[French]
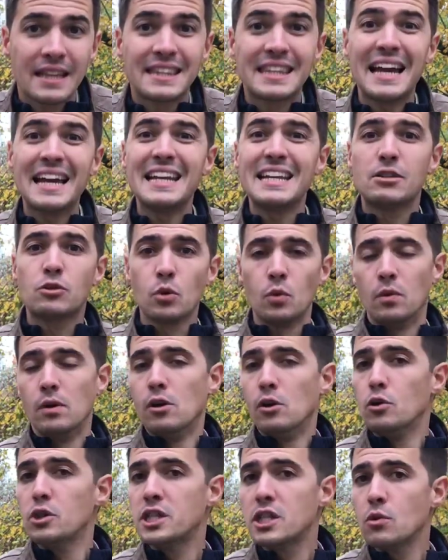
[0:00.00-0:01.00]
T'as les tons.
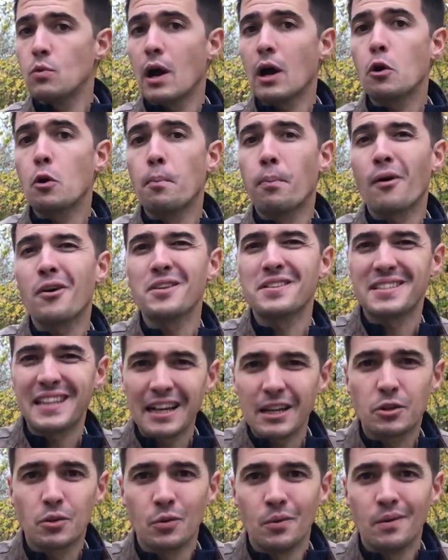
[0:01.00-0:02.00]
Le chinois comprend
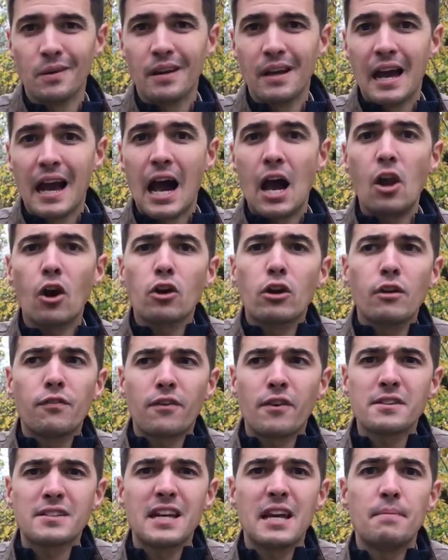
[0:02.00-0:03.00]
5 tons. Alors que le
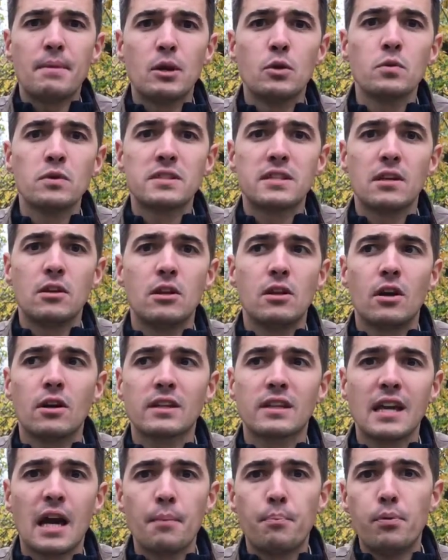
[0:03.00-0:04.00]
français, ben nous, c'est une
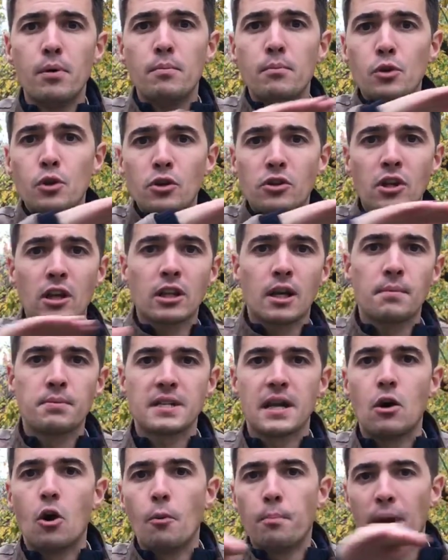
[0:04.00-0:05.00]
langue qui est un peu monotone comme
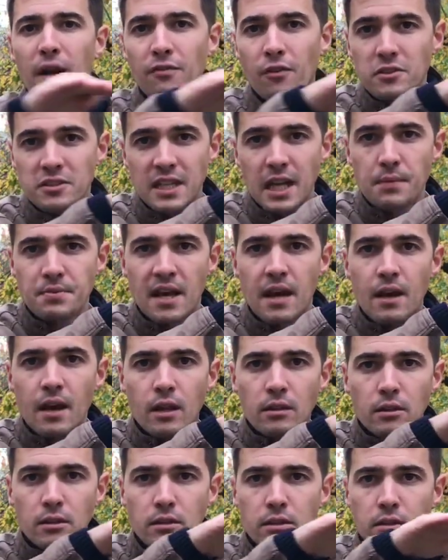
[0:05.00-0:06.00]
ça. On parle français comme ça.
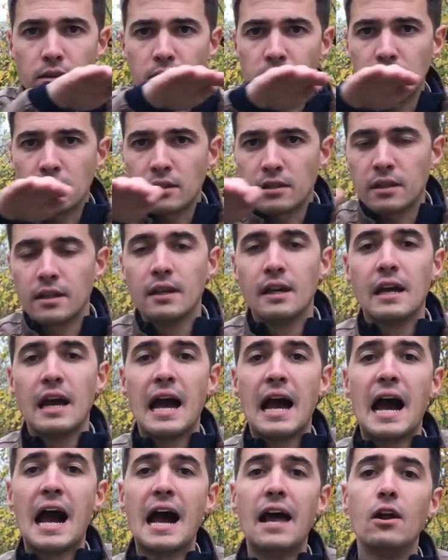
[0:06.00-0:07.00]
Non,
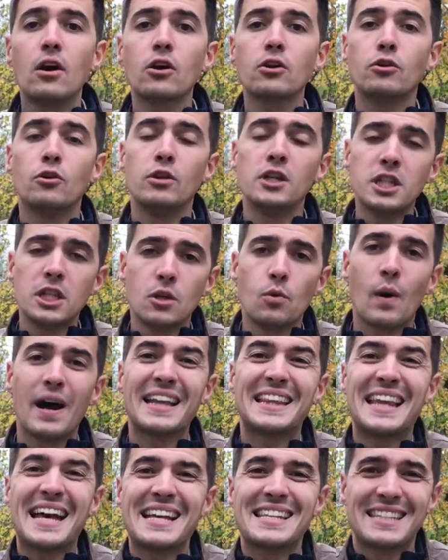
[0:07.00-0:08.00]
Alors que le
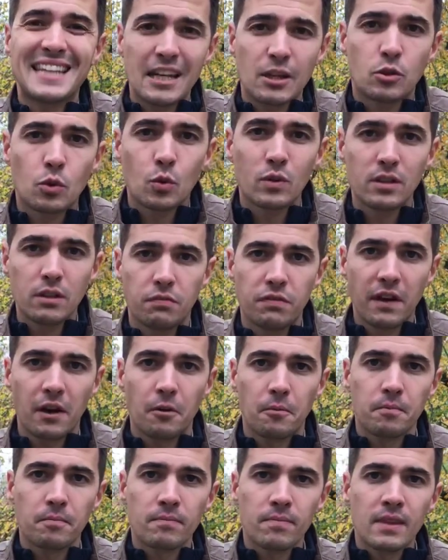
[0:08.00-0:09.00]
chinois, t'as 5 tons différents.